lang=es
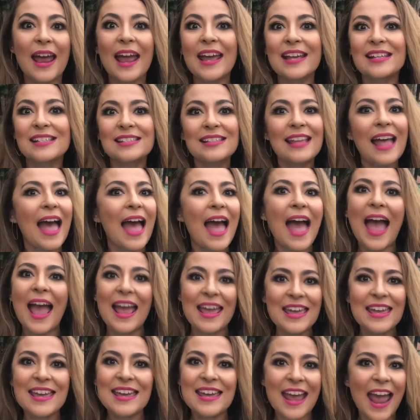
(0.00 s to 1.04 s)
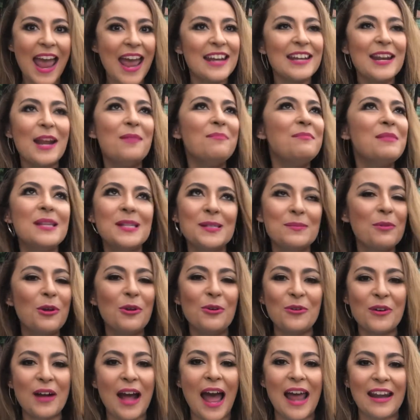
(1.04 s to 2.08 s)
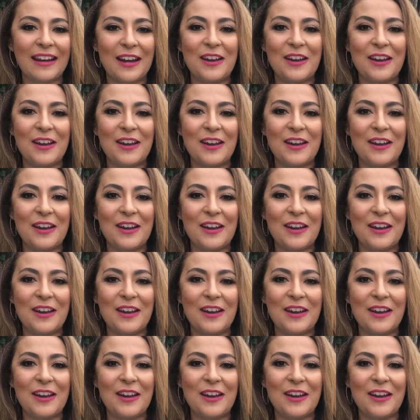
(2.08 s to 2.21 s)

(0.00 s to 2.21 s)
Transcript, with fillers: está ahí en el mismo lugar,